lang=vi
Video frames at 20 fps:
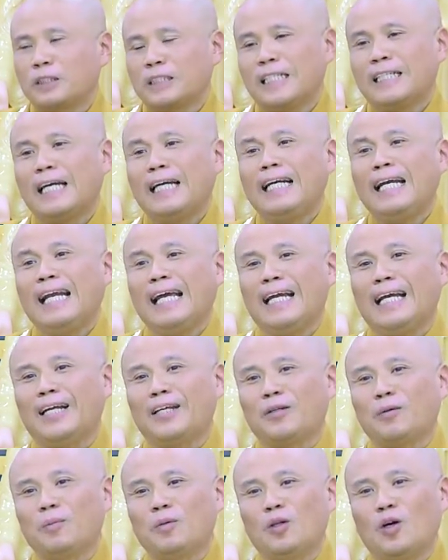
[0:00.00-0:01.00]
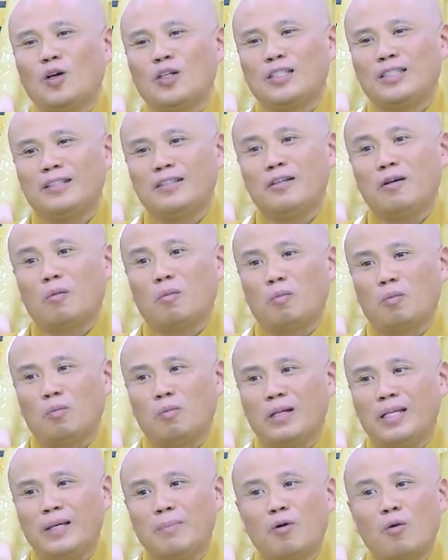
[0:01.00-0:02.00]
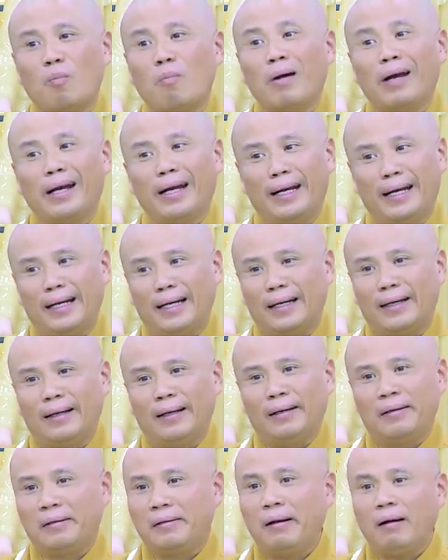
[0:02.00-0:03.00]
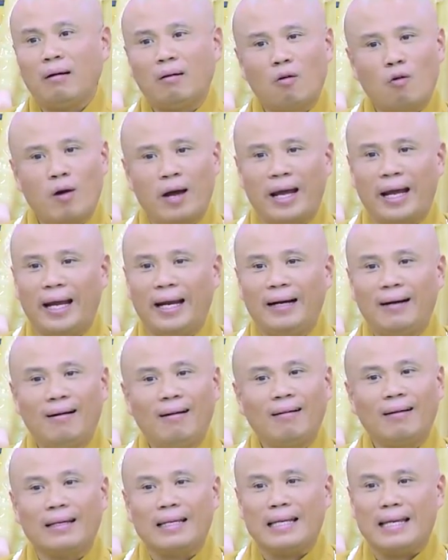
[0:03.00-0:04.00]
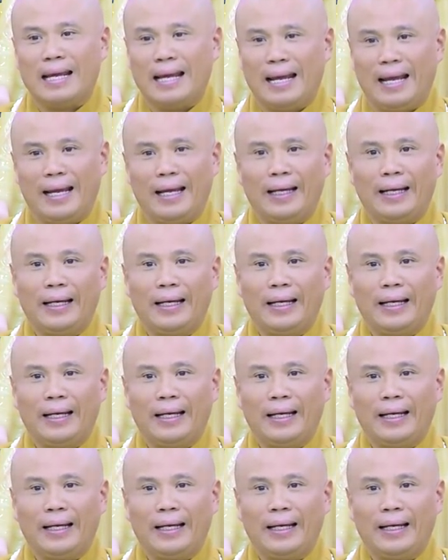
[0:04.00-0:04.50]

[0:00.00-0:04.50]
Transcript: Cái cách này là chúng tôi sử dụng bởi vì một mình rất khỏe, rất nhẹ.